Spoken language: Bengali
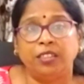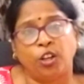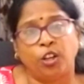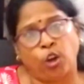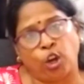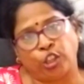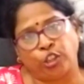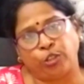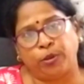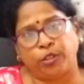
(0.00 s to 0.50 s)

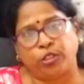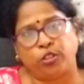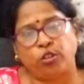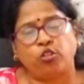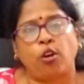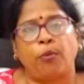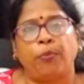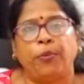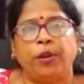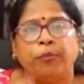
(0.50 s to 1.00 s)
গত বছর
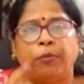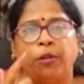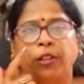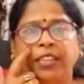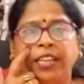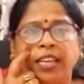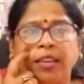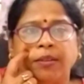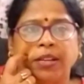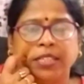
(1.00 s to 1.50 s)
শপিং মল
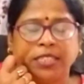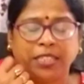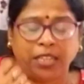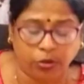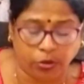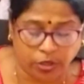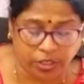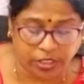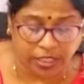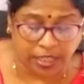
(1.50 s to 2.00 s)
থেকে বাজার
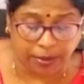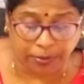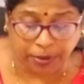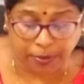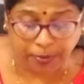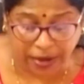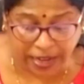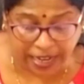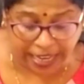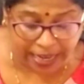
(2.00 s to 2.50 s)
করেছিলাম
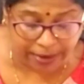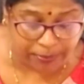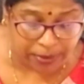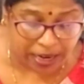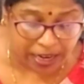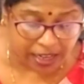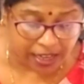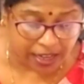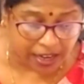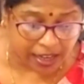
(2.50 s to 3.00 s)
কিবার
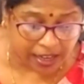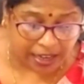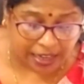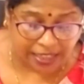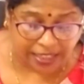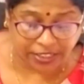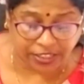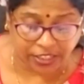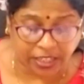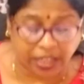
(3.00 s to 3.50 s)
এবারকার
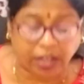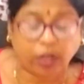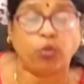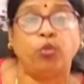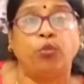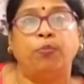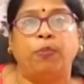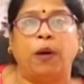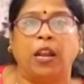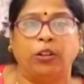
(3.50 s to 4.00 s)
কালেকশনটা
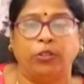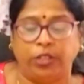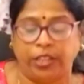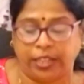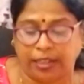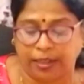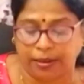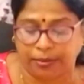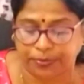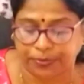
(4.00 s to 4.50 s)
খুব ভালো দেখি